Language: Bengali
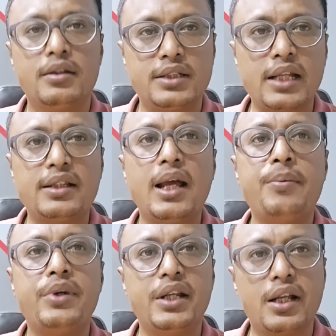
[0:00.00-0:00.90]
জাদ্দা
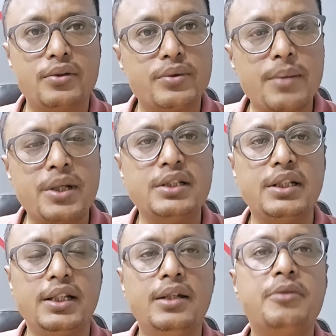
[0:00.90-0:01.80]
এবং রিয়াদ
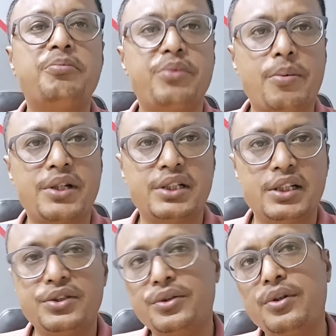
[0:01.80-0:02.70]
দূতাবাসে
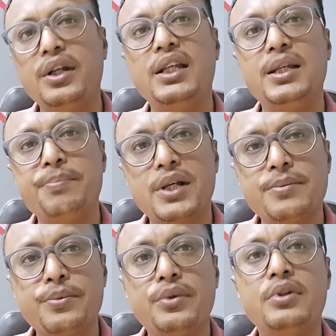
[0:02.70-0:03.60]
প্রবাসীদের জন্য ই
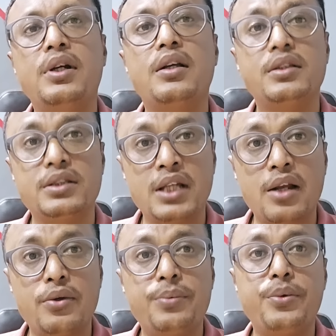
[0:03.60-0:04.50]
পাসপোর্ট
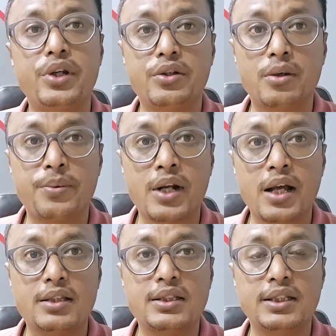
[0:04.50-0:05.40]
চালুর পরিকল্পনা
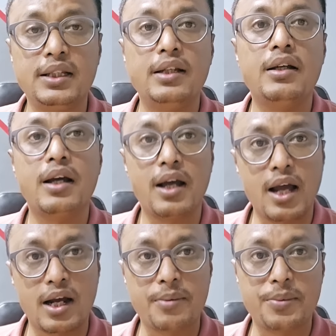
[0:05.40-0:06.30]
আছে
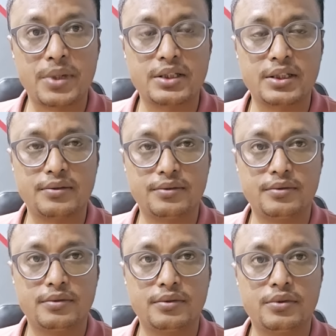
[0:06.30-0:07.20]
আগামী মাসে
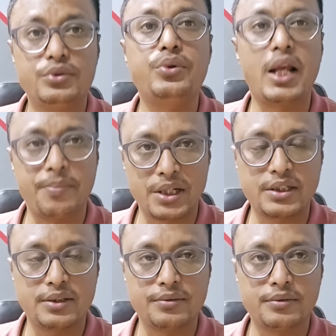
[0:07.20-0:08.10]
জুলাই
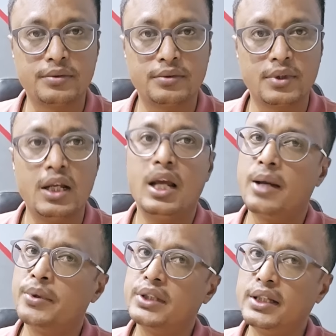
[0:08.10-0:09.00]
মাসে
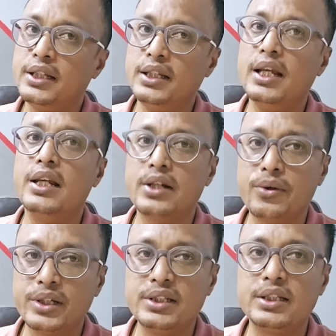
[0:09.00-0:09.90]
এবং তিনি এটাও
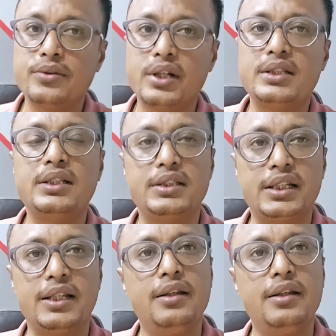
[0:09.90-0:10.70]
নিশ্চিত করেছেন যে